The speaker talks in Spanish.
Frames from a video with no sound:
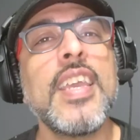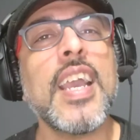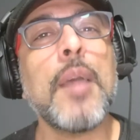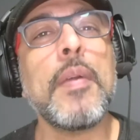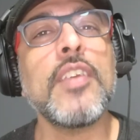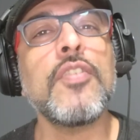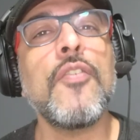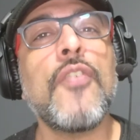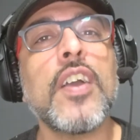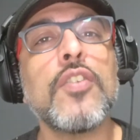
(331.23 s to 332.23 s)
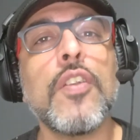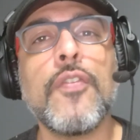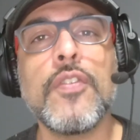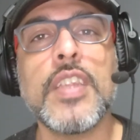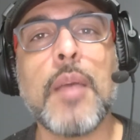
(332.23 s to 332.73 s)
Y acá aparece un factor
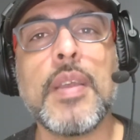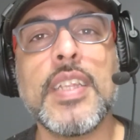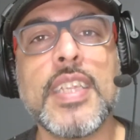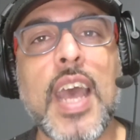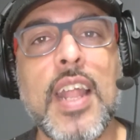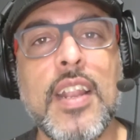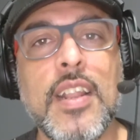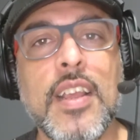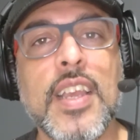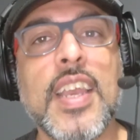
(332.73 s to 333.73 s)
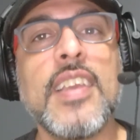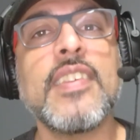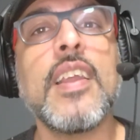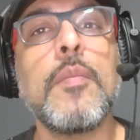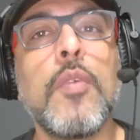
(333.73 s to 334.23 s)
fundamental, que
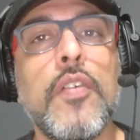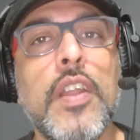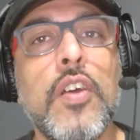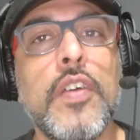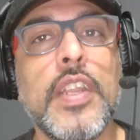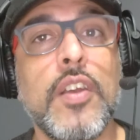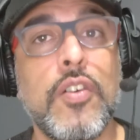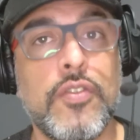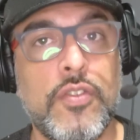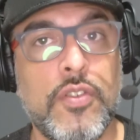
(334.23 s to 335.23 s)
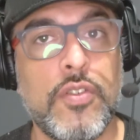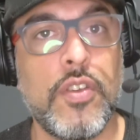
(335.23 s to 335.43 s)
es el modelo de negocio